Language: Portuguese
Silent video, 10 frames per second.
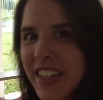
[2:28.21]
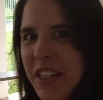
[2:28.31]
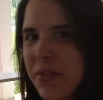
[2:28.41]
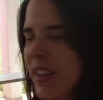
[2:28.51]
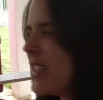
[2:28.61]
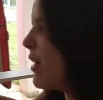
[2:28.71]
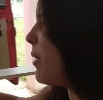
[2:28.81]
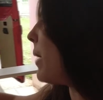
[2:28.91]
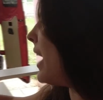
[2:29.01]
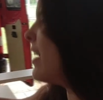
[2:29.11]
ele fez o
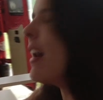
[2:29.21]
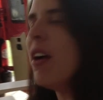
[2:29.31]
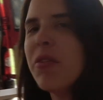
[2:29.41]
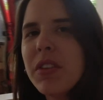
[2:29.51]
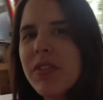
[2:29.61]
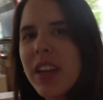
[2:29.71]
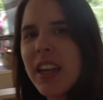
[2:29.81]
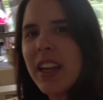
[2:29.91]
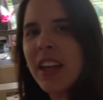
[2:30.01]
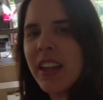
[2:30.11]
armário, né? Eu vim
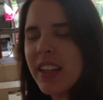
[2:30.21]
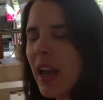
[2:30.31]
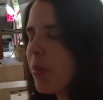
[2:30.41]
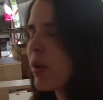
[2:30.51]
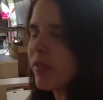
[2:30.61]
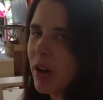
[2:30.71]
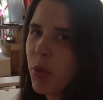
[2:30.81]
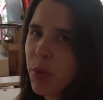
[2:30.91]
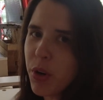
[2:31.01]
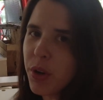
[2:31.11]
ver e
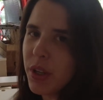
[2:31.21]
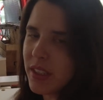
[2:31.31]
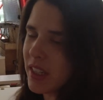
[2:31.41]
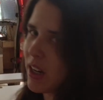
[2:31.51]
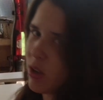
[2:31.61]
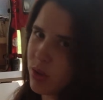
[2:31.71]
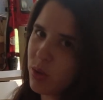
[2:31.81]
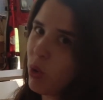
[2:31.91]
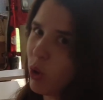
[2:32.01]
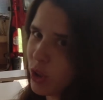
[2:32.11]
aprovar esse
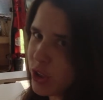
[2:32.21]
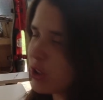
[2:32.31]
negócio hoje